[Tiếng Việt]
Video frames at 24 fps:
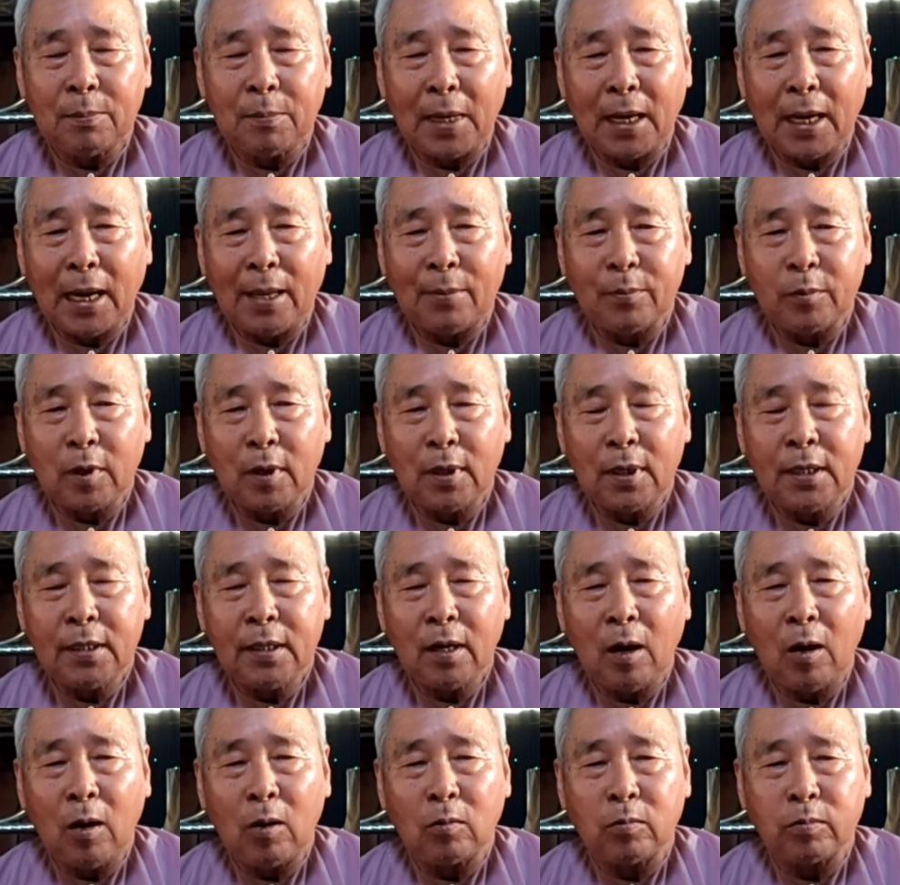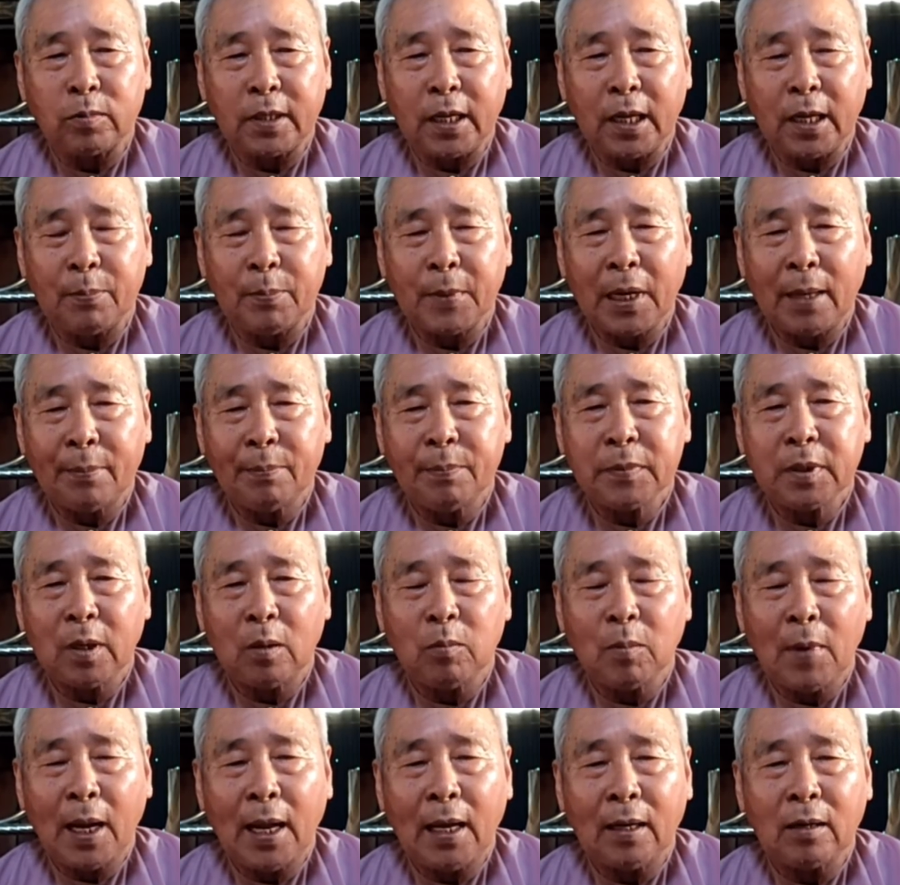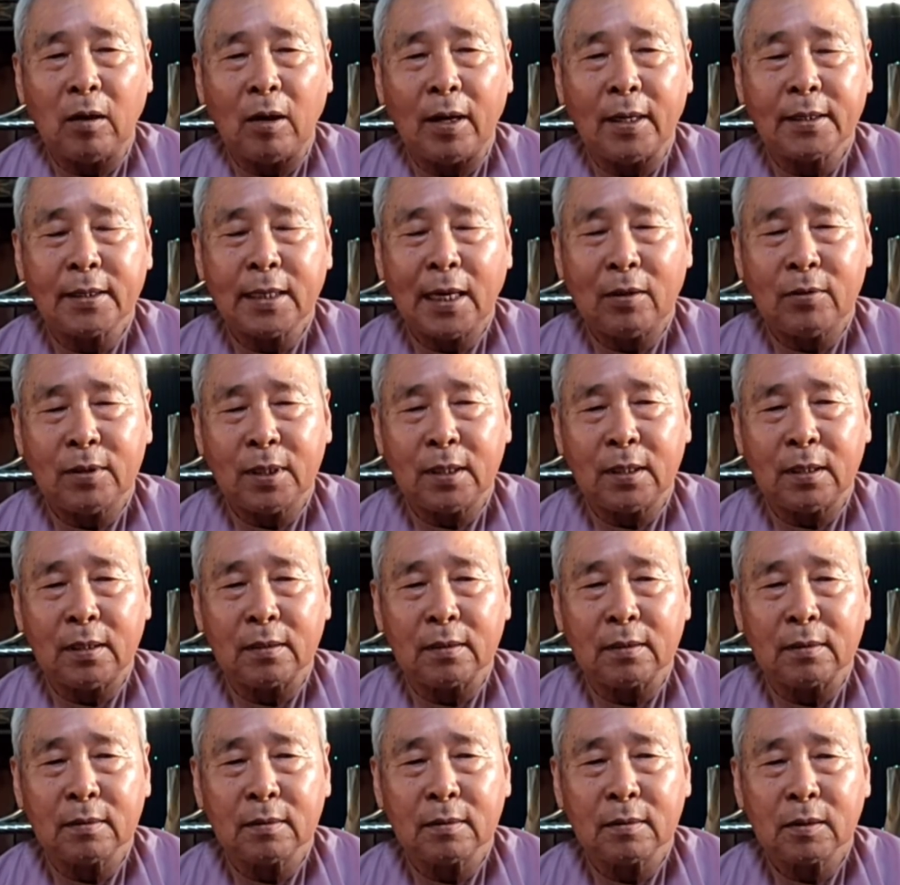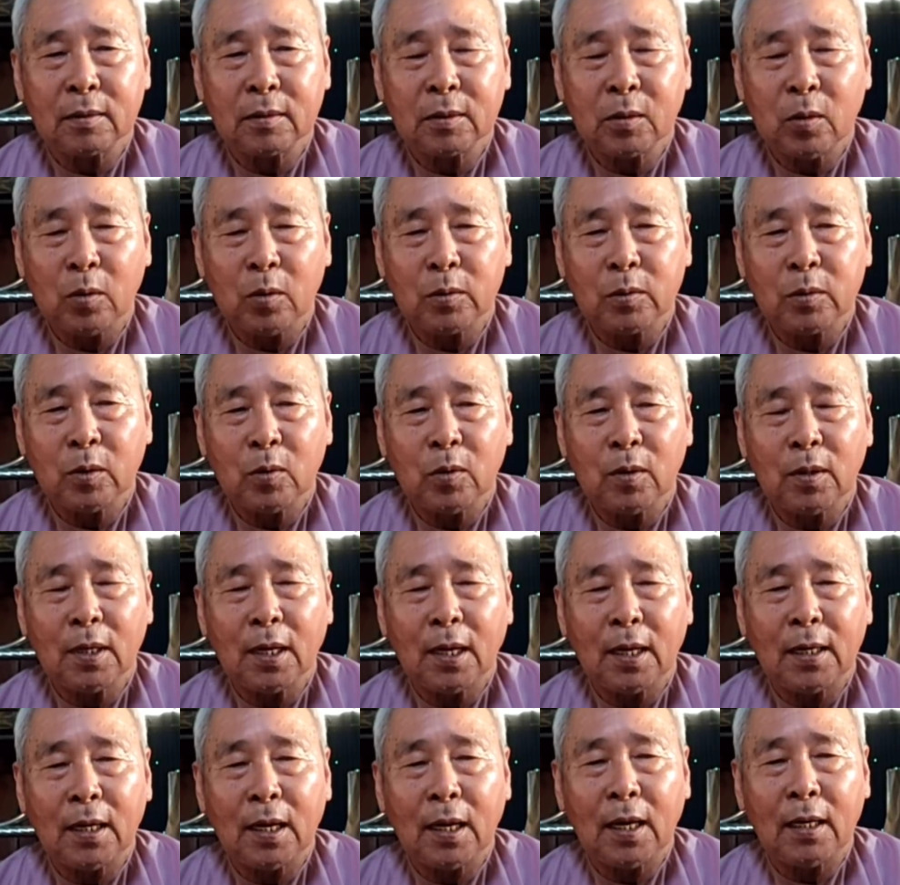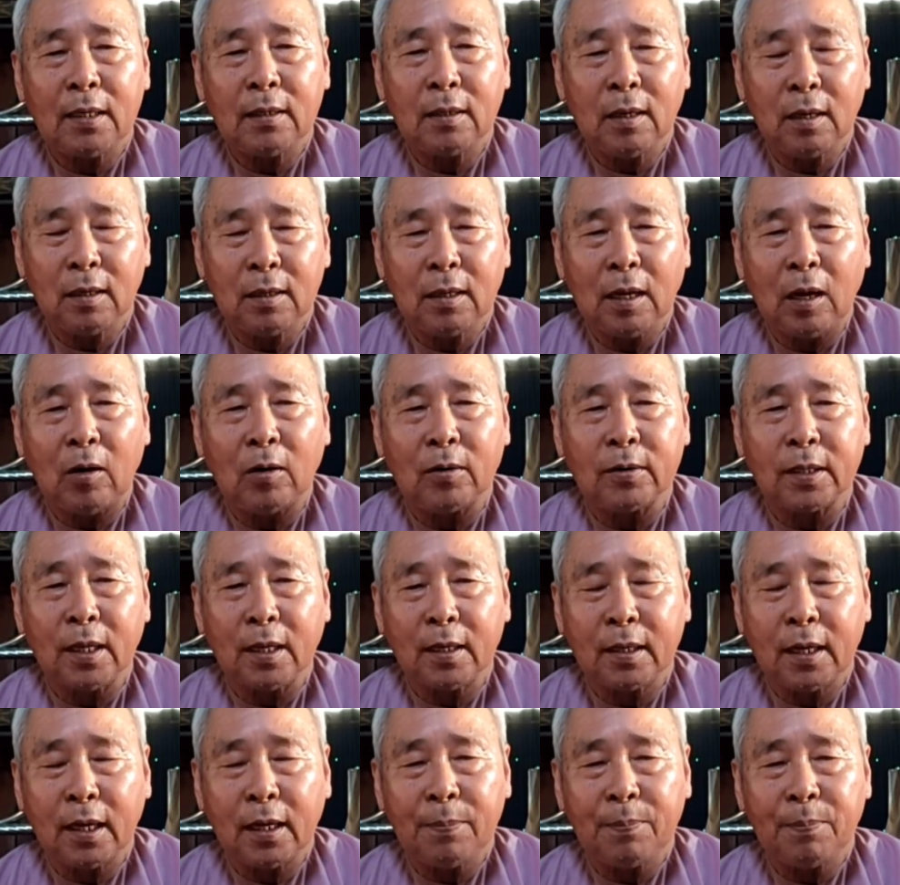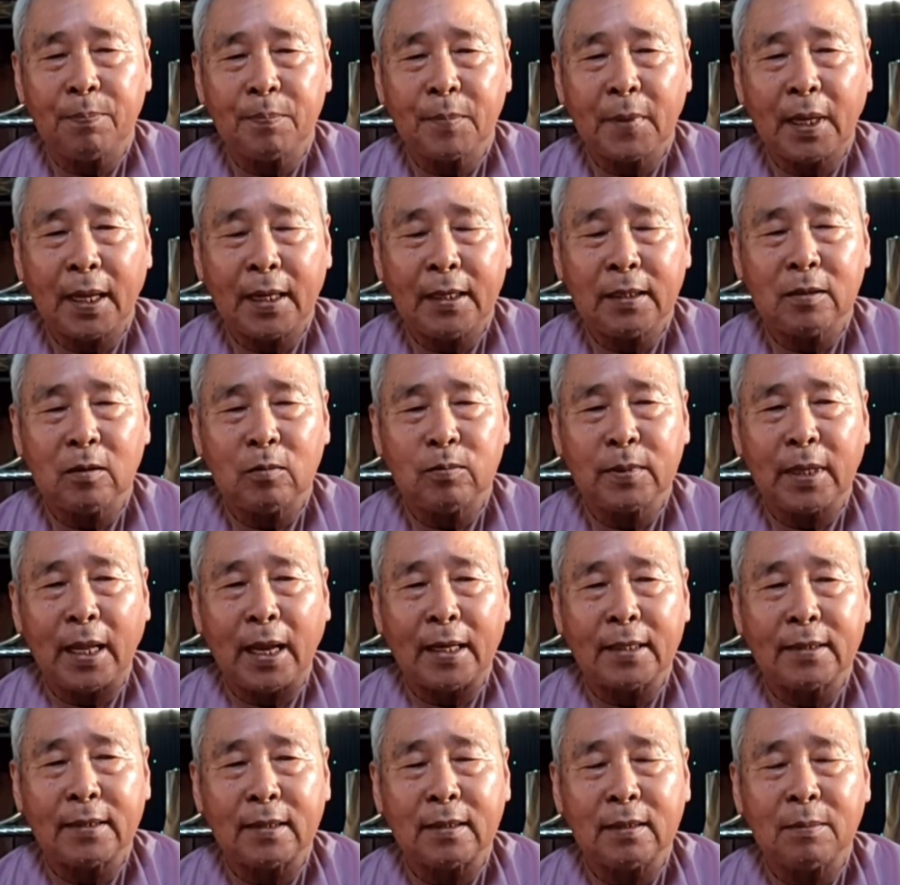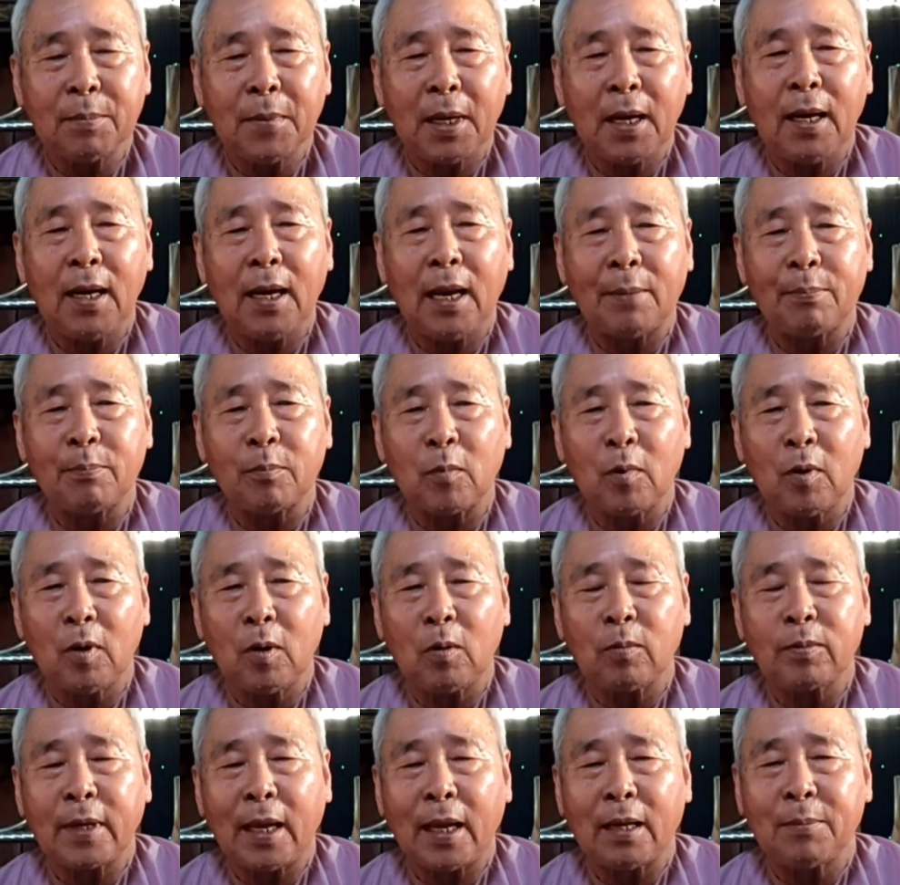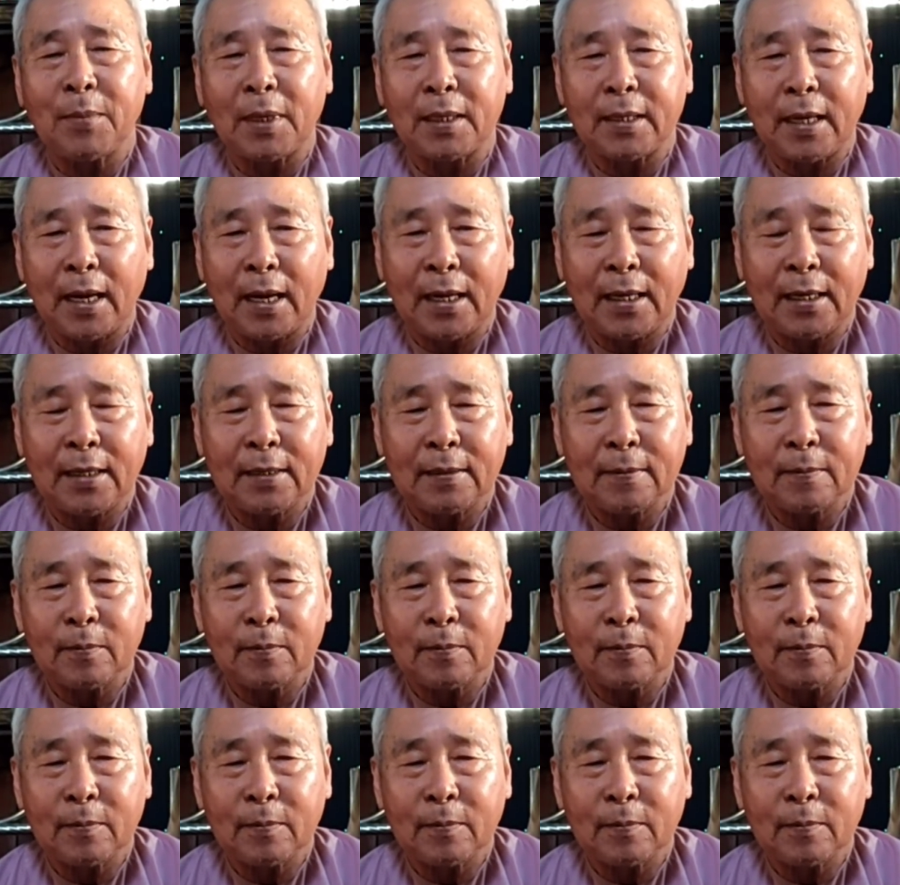mà làm cho linh hồn chìm đắm trong ba cõi sáu đường xuống xuống lên lên lưng hồi chuyển kiếp ấy cũng tại sự mê lầm của lục căn mà ra